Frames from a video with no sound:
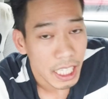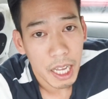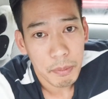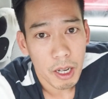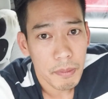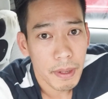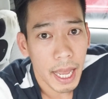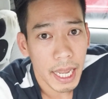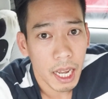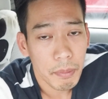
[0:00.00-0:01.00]
thì à, bữa hôm
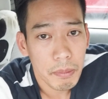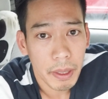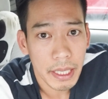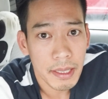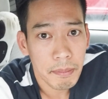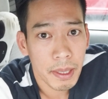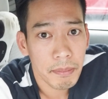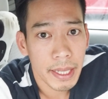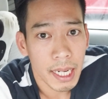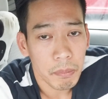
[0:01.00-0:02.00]
nay ở bên Mỹ mình
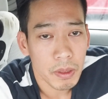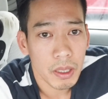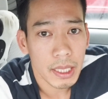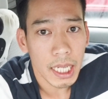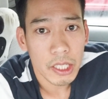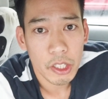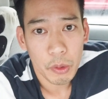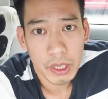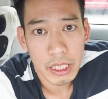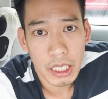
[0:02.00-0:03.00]
mới đọc được rất là
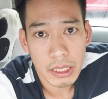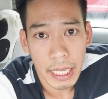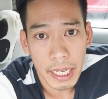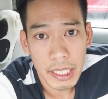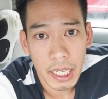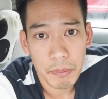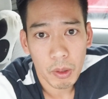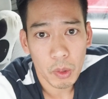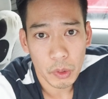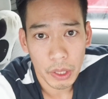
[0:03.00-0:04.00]
nhiều chia sẻ về
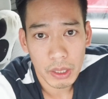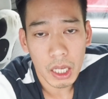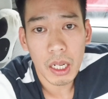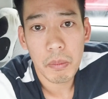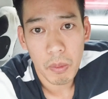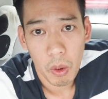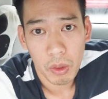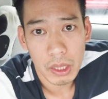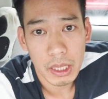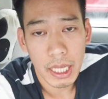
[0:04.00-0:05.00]
một câu chuyện rất là
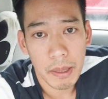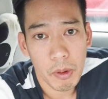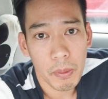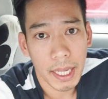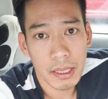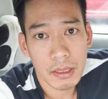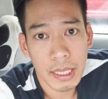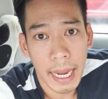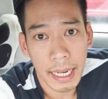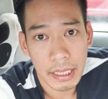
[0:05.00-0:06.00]
buồn đó chính là một anh
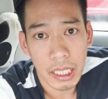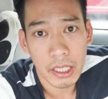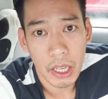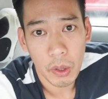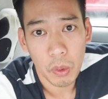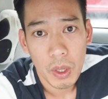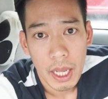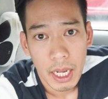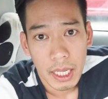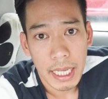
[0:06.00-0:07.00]
chàng Việt kiều
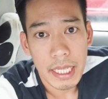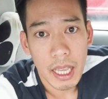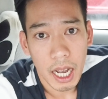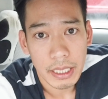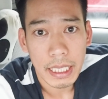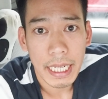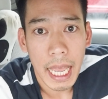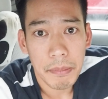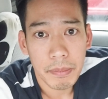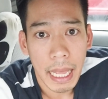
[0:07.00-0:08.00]
lấy vợ Việt
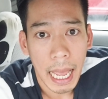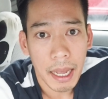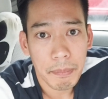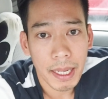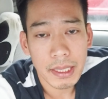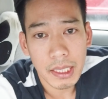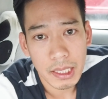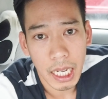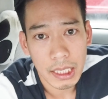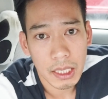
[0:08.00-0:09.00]
Nam đã bắn chết
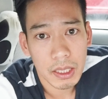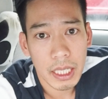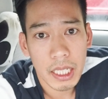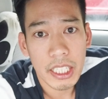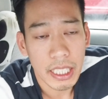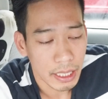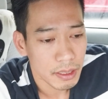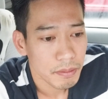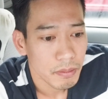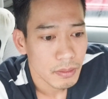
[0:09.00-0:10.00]
vợ sau khi ly dị